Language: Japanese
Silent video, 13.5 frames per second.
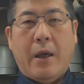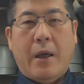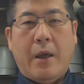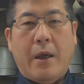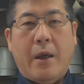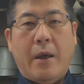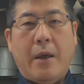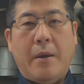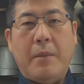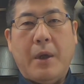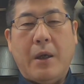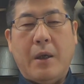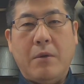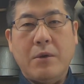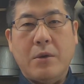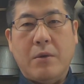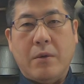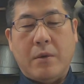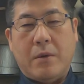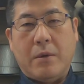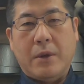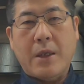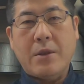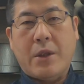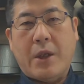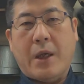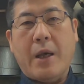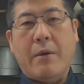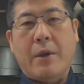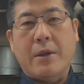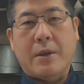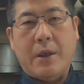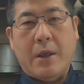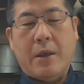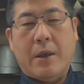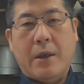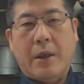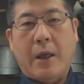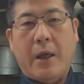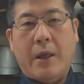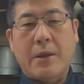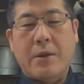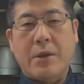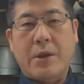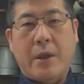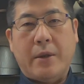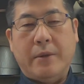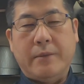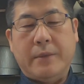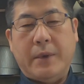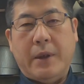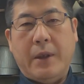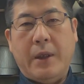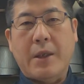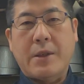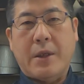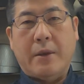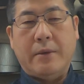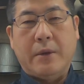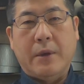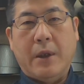えー、まあ、オゾンをこう出す機械をですね開発していらっしゃる、